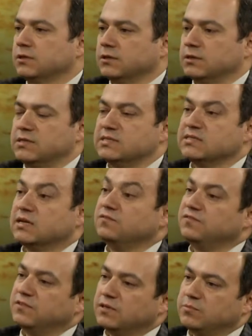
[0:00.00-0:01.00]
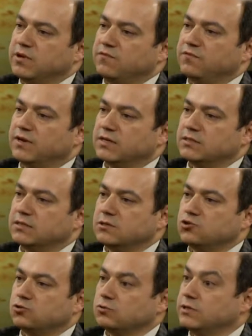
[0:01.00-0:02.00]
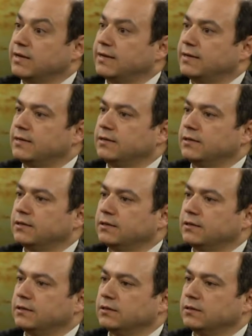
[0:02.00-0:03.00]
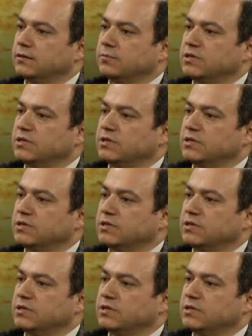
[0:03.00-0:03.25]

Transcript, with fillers: e, insan e, menfaatine çok değerli e,